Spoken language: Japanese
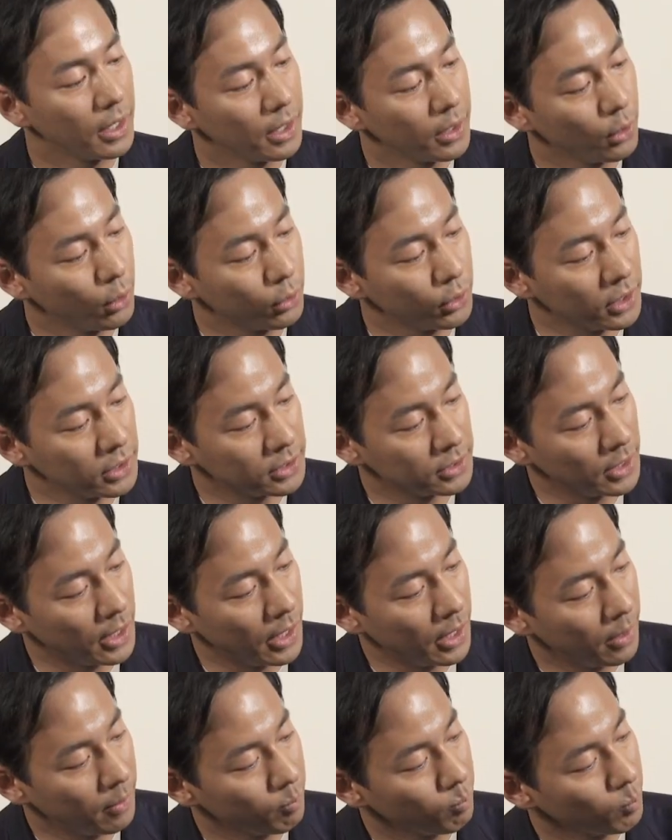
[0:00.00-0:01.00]
たよくです
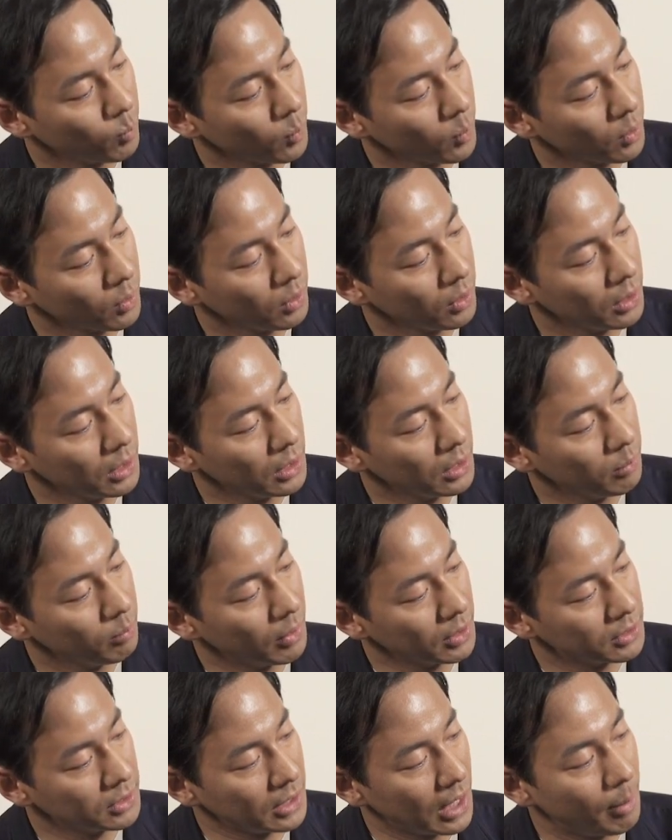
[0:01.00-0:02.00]
ね
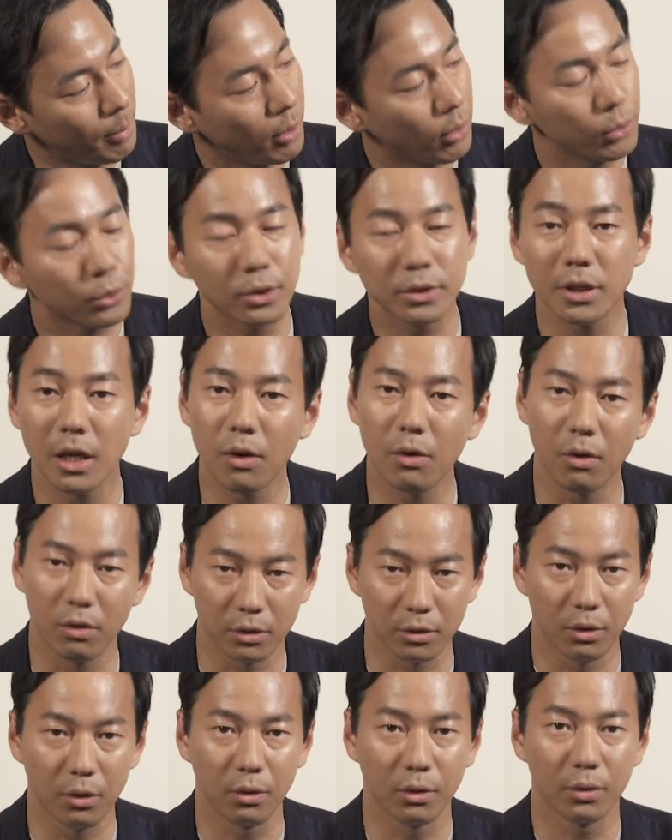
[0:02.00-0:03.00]
まず山本左
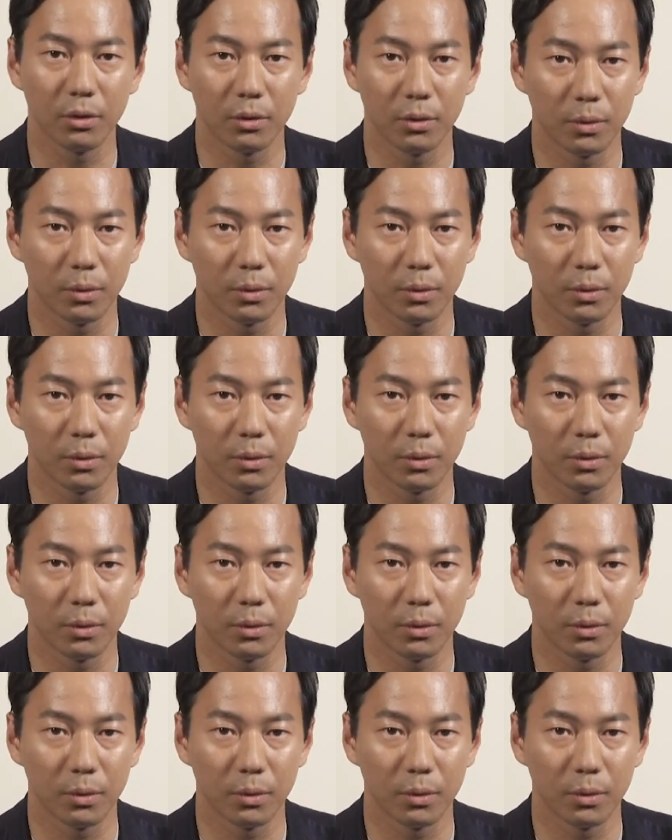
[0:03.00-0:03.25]
近の